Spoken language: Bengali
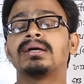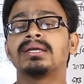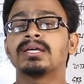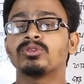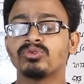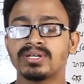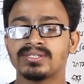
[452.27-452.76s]

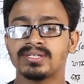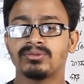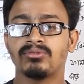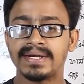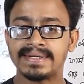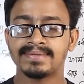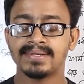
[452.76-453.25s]
ইয়েতেও আছে
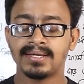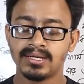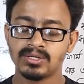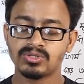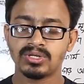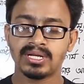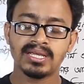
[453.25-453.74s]
হোয়াটস
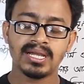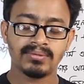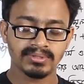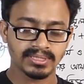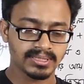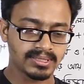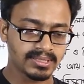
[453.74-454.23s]
সরি
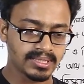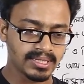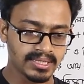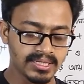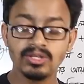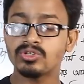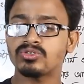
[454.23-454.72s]
আমাদের
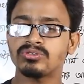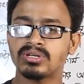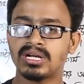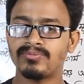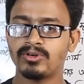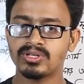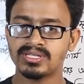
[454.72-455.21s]

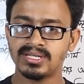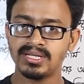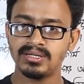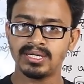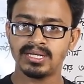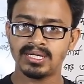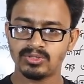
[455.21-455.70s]
ইনস্টাগ্রামও আছে
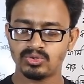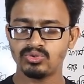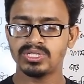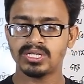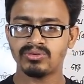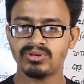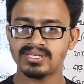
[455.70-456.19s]

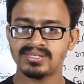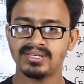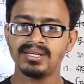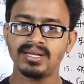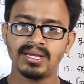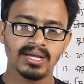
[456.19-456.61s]
টুইটারও আছে